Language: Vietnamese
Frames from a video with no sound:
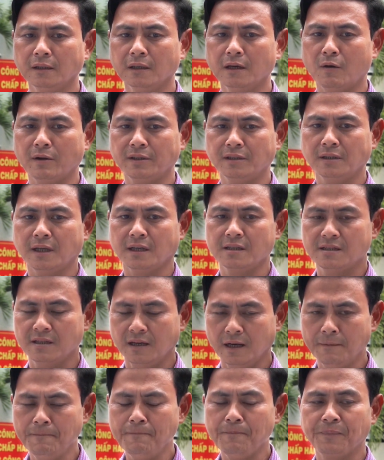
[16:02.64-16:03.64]
cơ quan chức năng
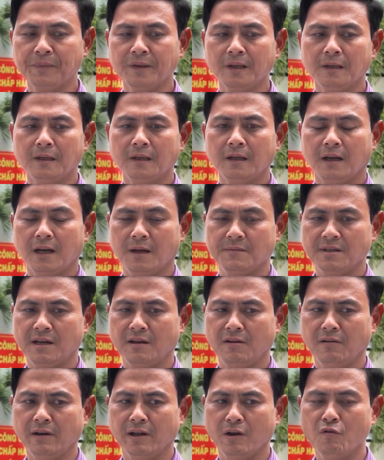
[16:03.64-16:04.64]
sớm làm sao
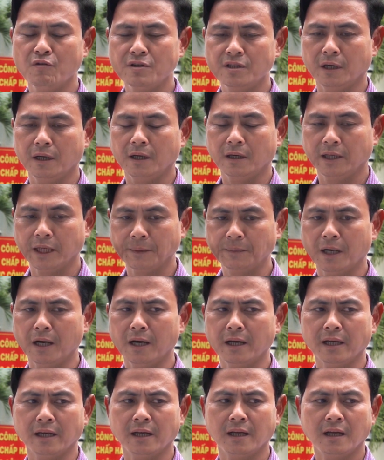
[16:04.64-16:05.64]
đó để hỗ trợ kịp
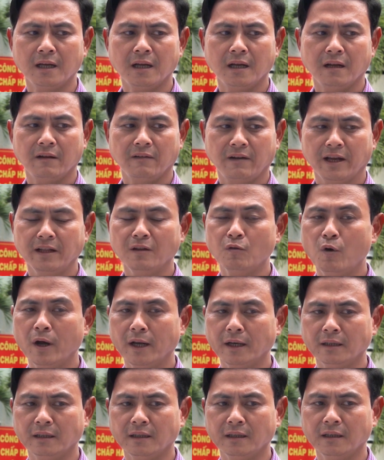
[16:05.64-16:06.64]
thời cái
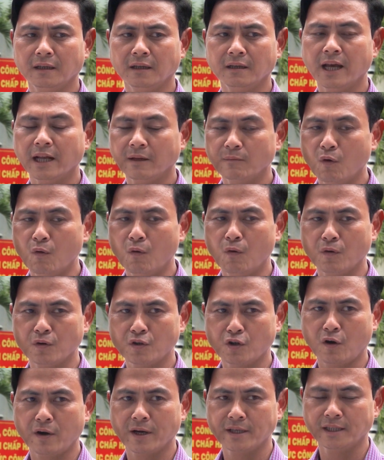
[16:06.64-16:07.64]
nguồn đền bù cho người